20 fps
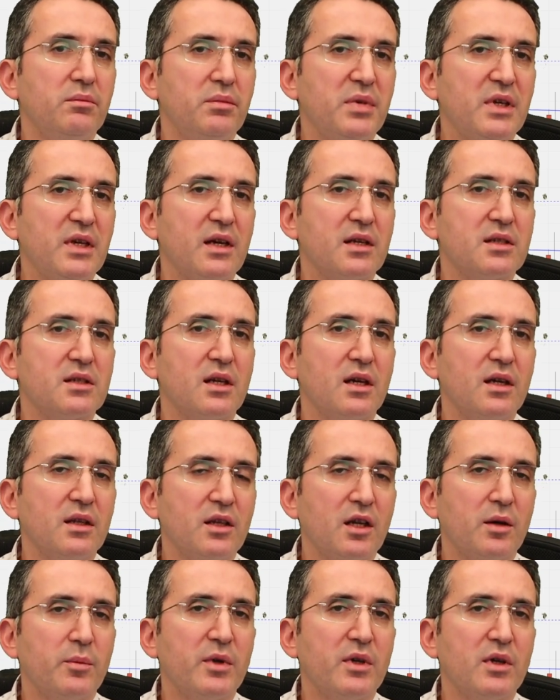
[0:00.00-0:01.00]
piyasa
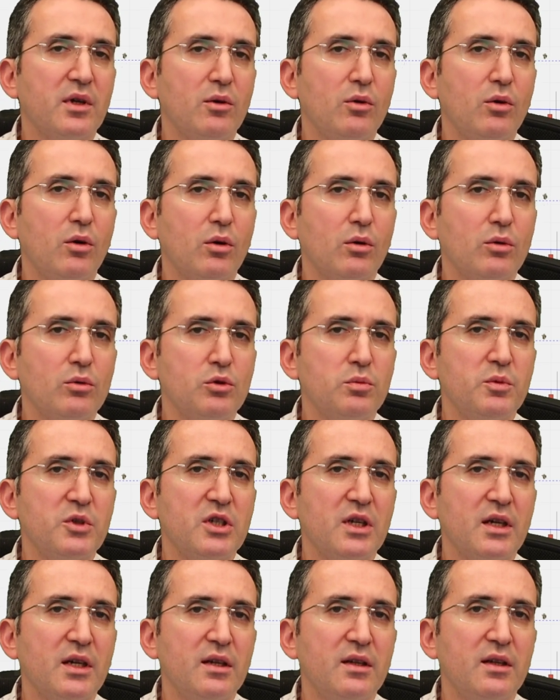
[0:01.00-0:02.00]
tabii ki korkunç bir
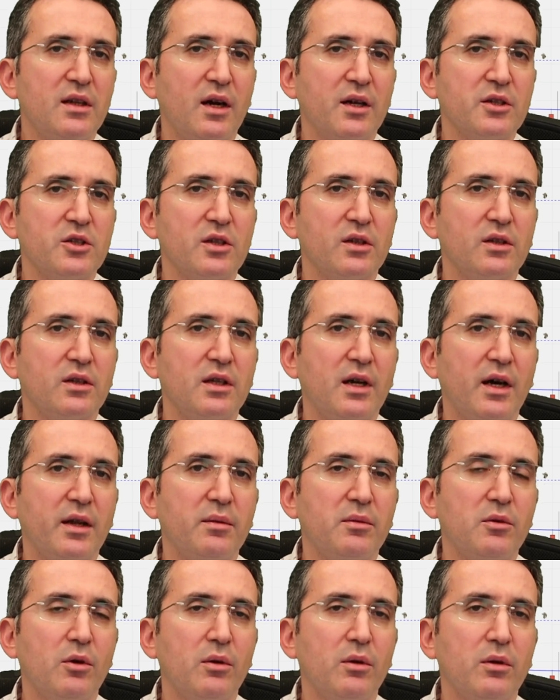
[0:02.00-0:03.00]
şekilde açıldı.
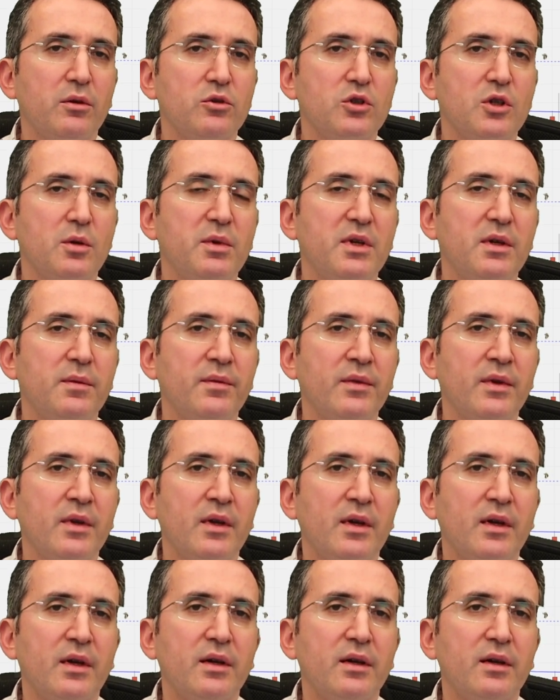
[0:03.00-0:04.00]
Yani önce bir
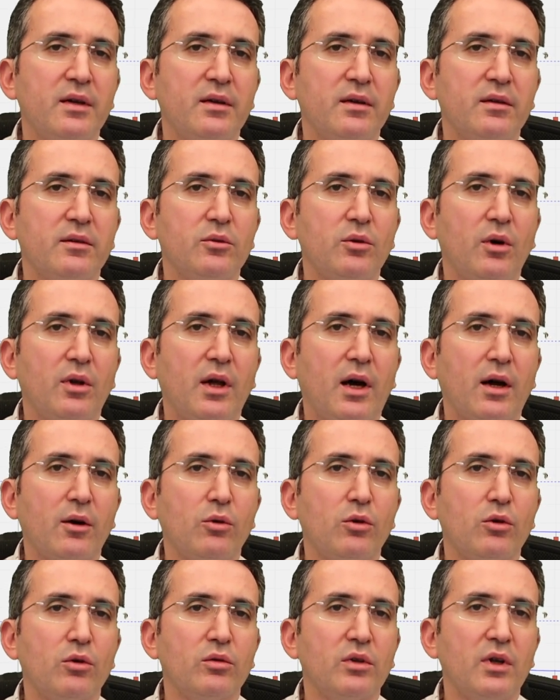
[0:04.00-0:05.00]
e,
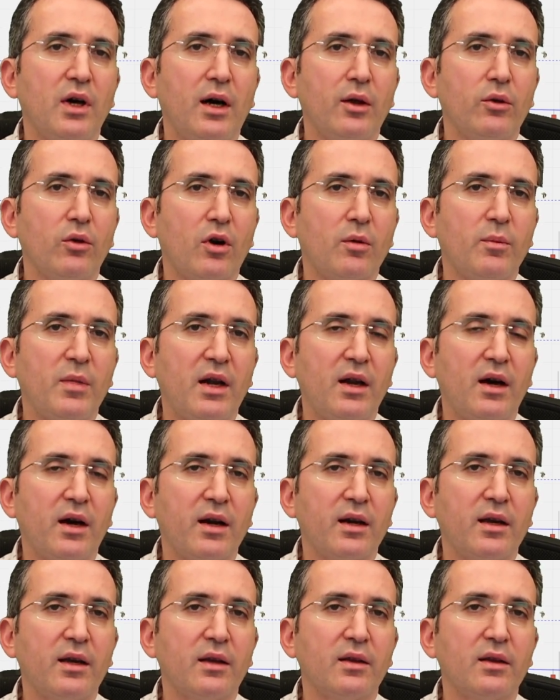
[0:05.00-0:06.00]
dolar kurunda anormal
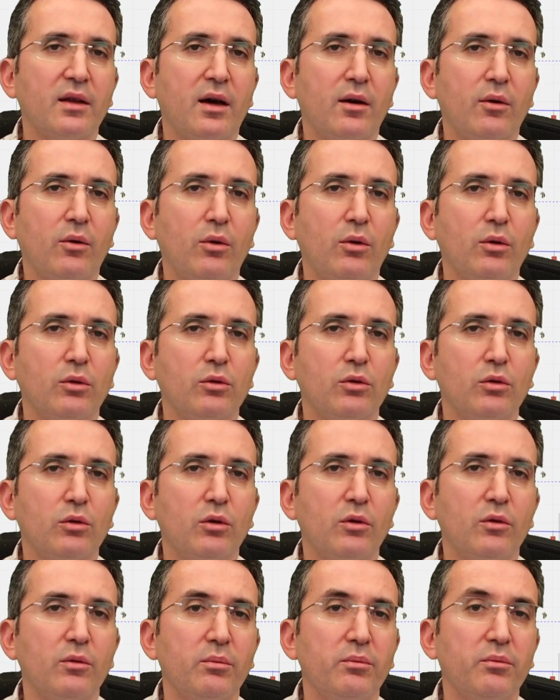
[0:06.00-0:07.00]
hareketler
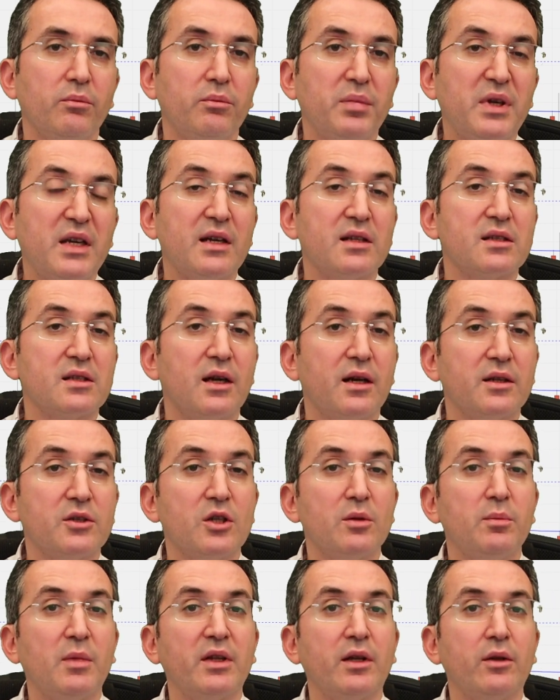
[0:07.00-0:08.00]
oldu. Piyasa
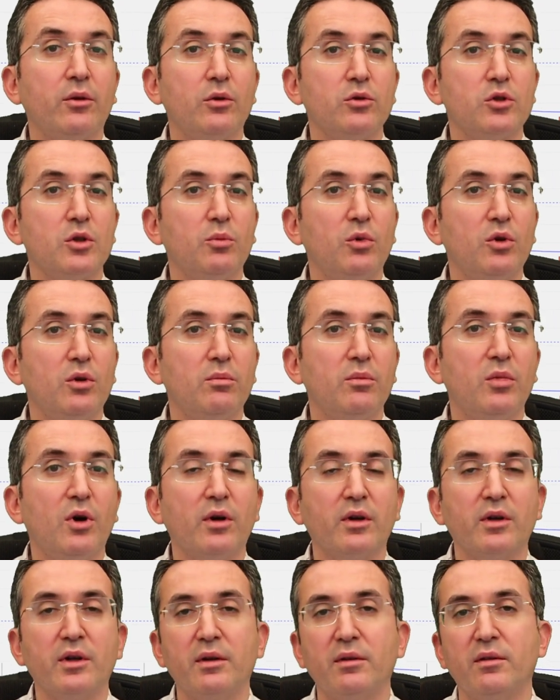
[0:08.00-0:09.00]
açılmadan önce
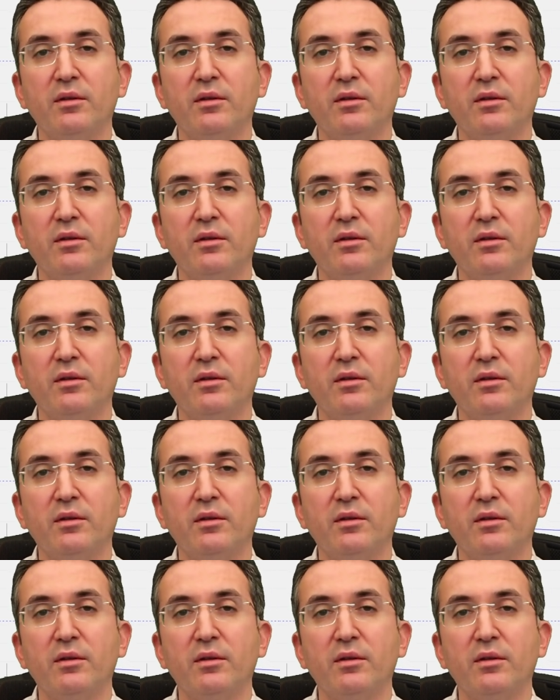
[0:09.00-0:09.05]
Bloomberg